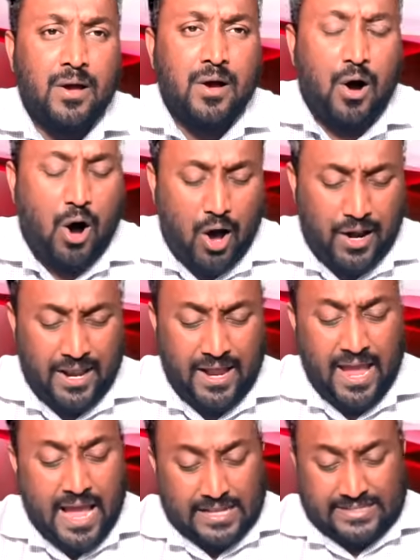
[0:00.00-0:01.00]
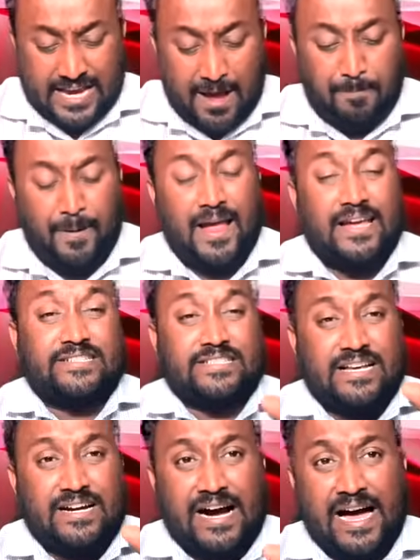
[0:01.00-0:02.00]
और जब इस
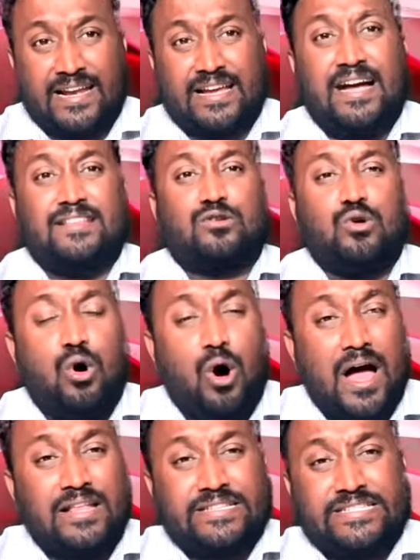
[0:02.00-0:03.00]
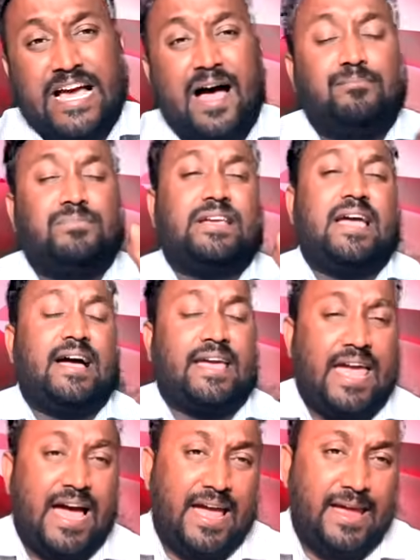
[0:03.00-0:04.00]
हरकत को अंजाम दिया
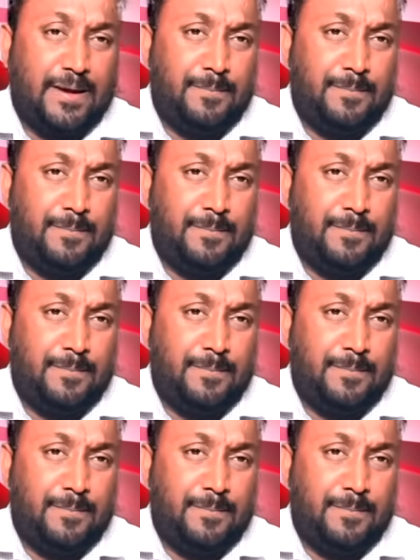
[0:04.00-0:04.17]
गया है